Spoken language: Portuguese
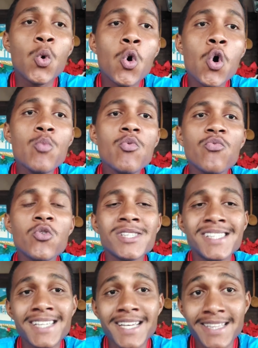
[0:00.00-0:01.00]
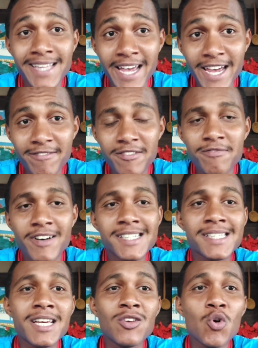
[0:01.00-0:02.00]
como você deve
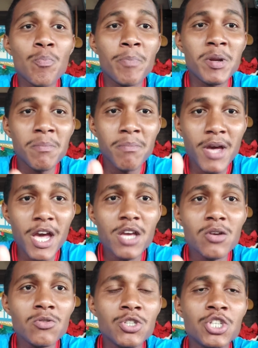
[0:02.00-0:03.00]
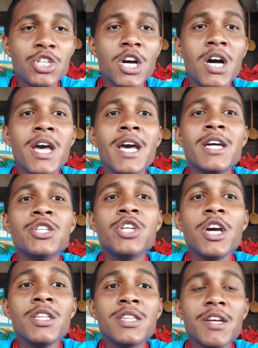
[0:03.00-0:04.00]
fazer no primeiro dia
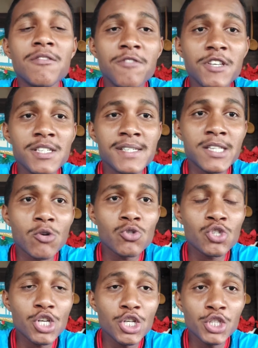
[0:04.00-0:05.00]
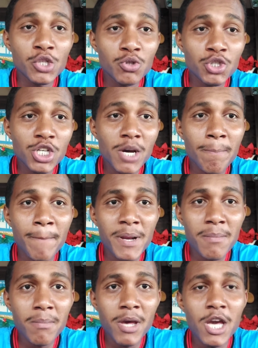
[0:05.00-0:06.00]
de entrevista, ou seja, no dia
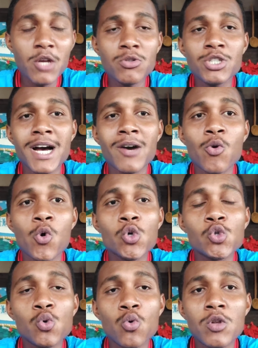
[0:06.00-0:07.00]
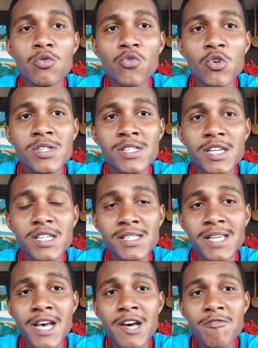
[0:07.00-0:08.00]
1 de agosto, quando
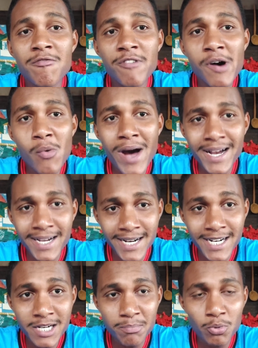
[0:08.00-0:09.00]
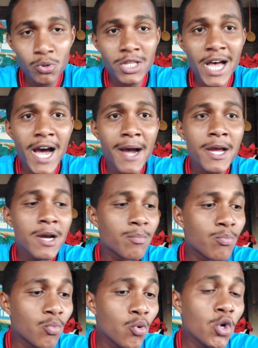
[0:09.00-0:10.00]
vocês vão a campo, tá?
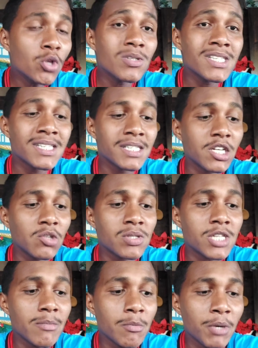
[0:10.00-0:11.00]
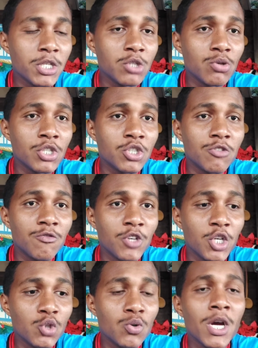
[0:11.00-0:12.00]
Muitos inscritos têm me pedido este
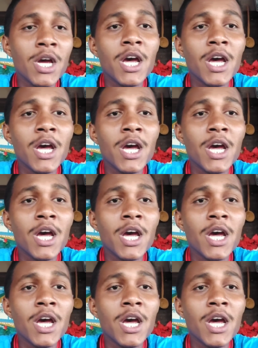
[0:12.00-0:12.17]
vídeo